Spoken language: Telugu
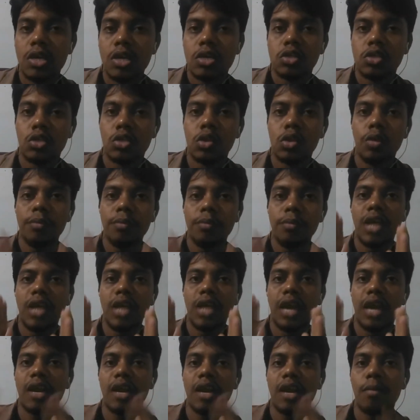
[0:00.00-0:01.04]
సో ఈ
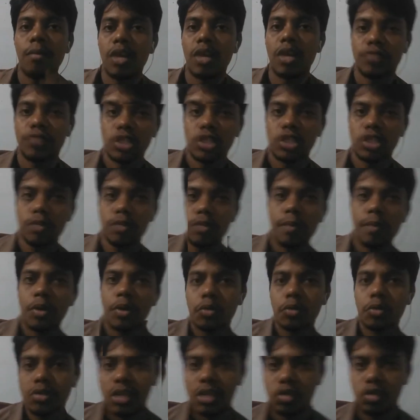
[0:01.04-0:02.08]
హండ్రెడ్ మార్క్స్ ఫస్ట్ పేపర్
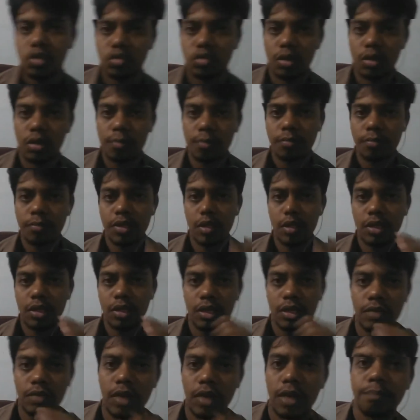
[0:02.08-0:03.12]
గురించి తెలుసుకుందాం
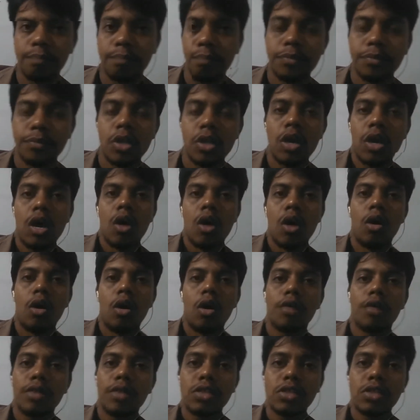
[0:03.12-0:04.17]
ఇవాళ
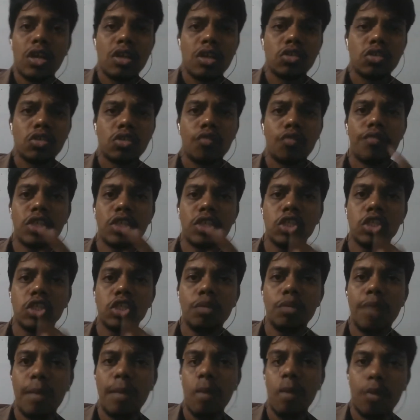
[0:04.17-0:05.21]
ఓకే ఫ్రెండ్స్ సో ఫస్ట్
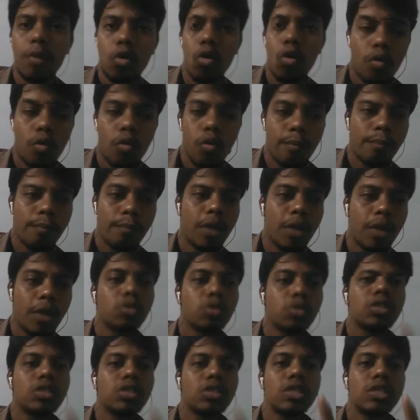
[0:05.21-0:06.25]
పేపర్లో
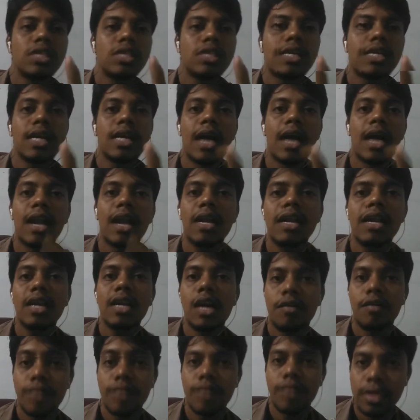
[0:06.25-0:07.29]
మనకు వచ్చేసి కరెంట్
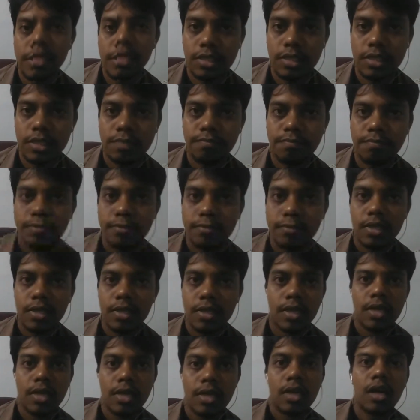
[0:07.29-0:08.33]
అఫైర్స్
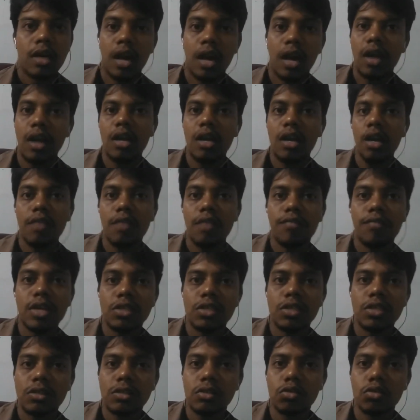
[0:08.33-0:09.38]
కరెంట్
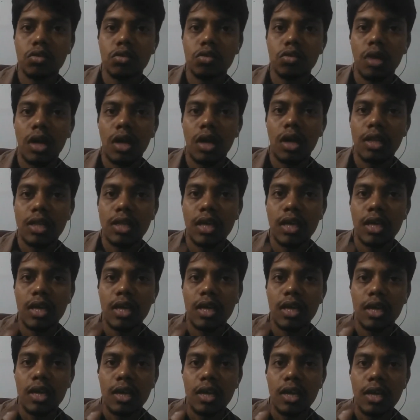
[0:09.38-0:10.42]
అఫైర్స్ చూసుకున్నట్లయితే
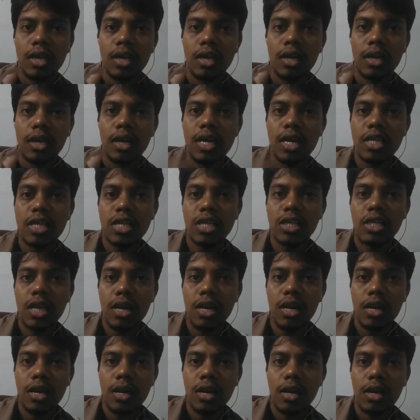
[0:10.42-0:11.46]

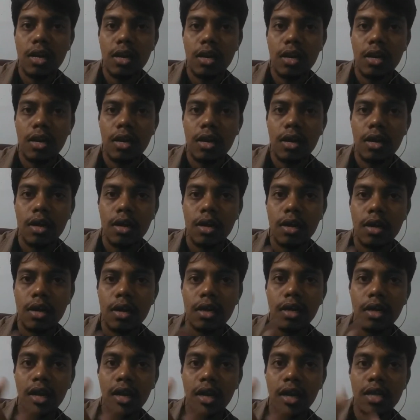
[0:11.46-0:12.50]
నేషనల్
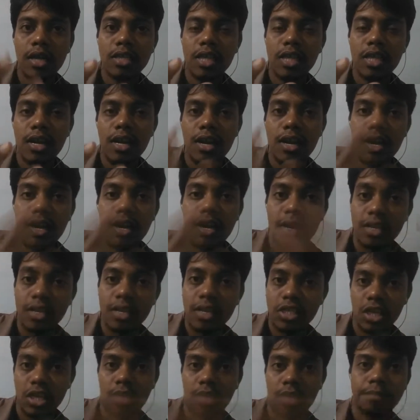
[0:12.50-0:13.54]
ఇంటర్నేషనల్
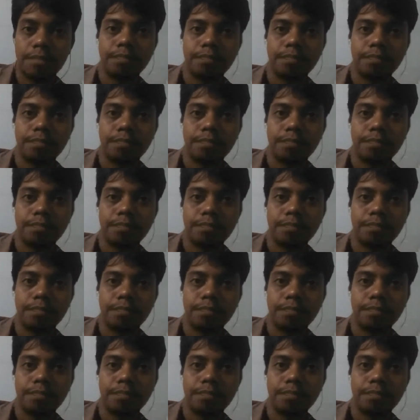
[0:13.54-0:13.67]
రీజినల్